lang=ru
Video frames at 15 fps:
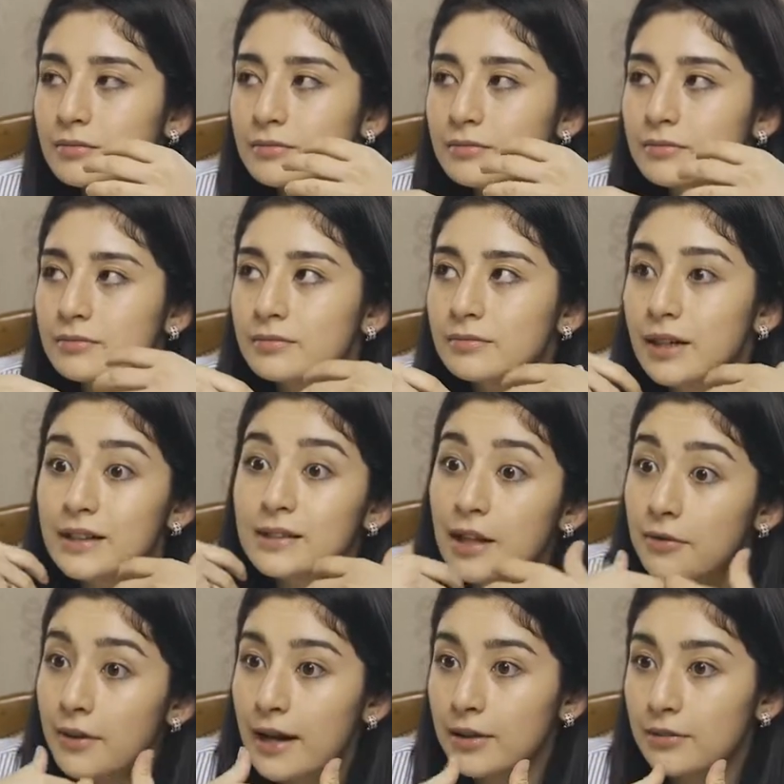м,
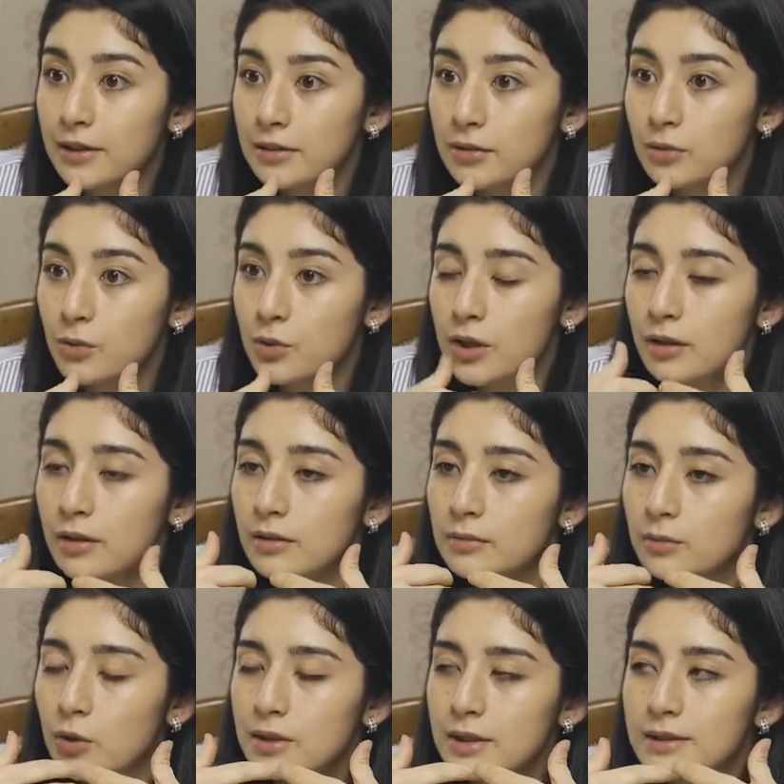разговаривать, уже,
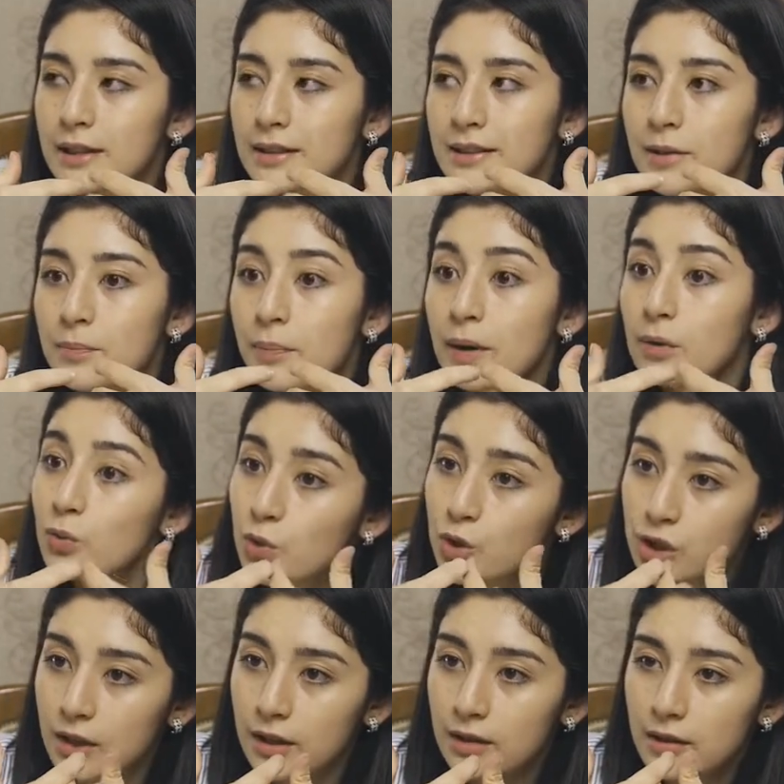можно сказать,
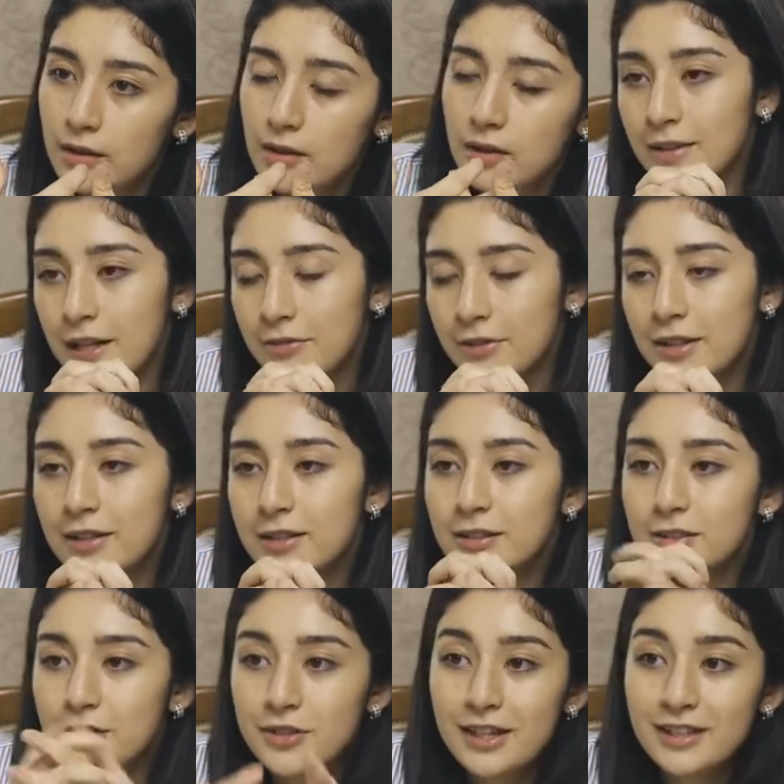получше. Как
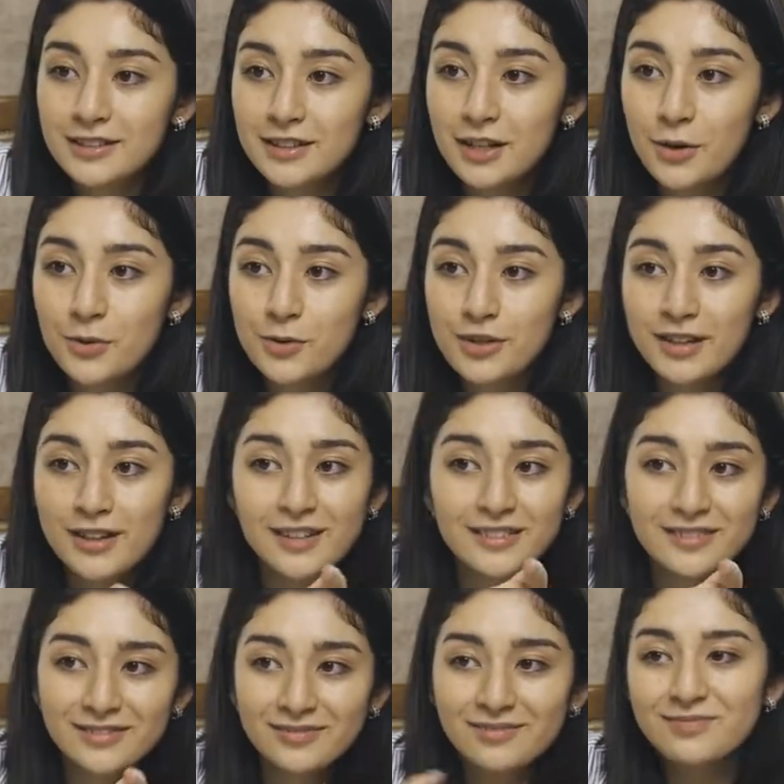видите, сейчас я
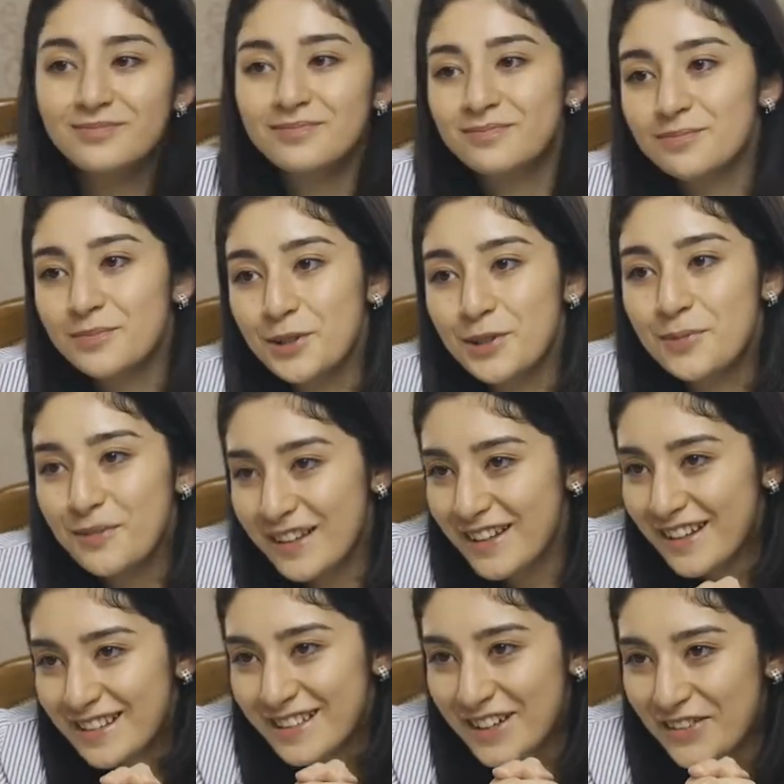уже
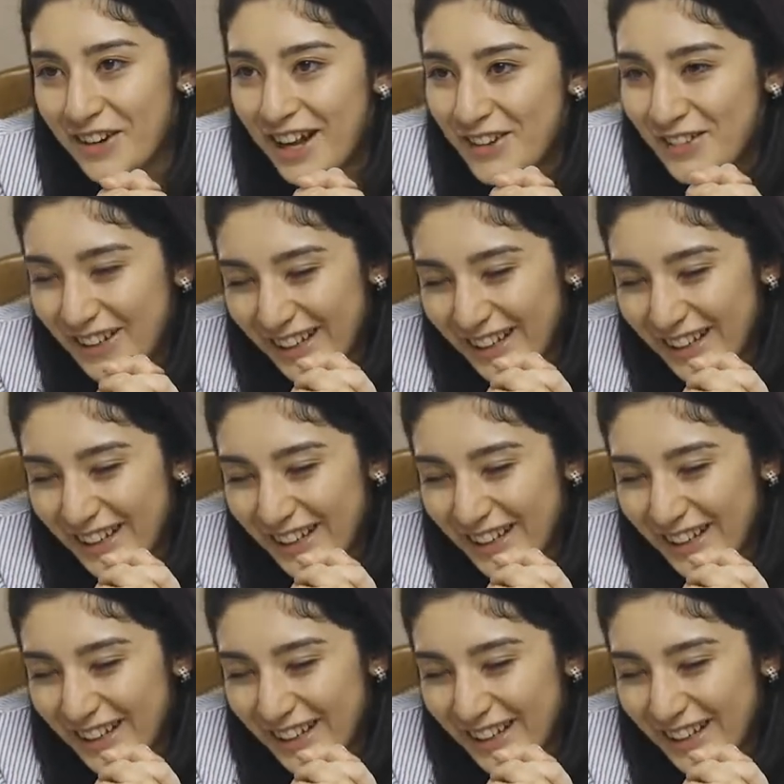более-менее разговариваю.